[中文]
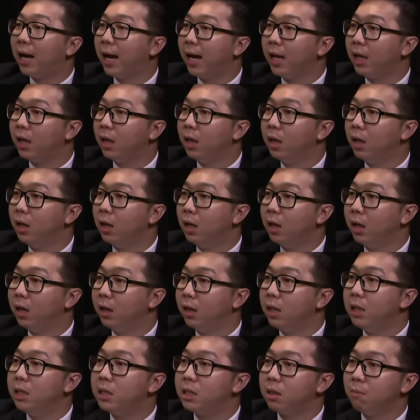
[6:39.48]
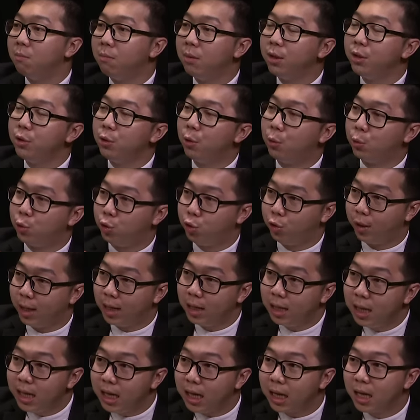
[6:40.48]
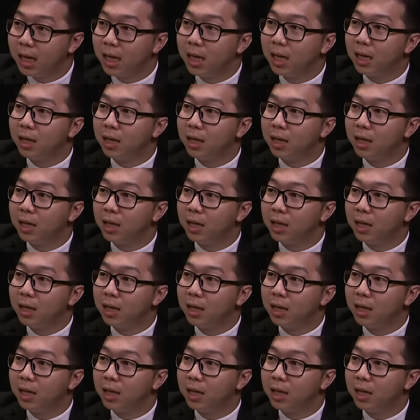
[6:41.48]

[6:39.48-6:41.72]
害，你怎么有权利？